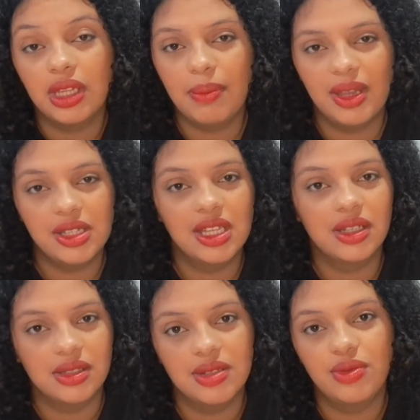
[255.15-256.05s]
Depende
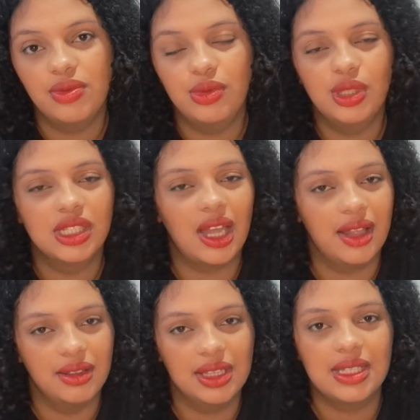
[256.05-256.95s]
da, do, do
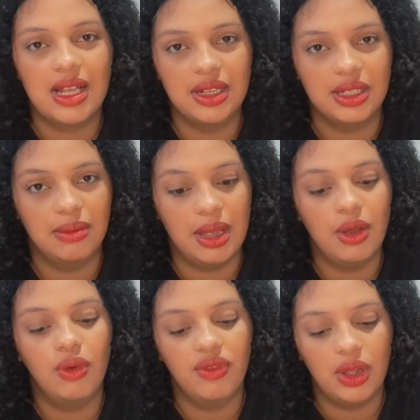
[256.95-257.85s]
estado, da cidade também,
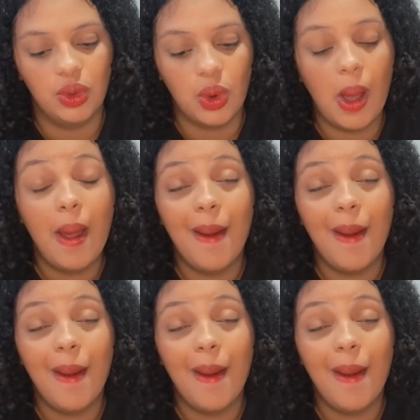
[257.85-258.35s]
o valor.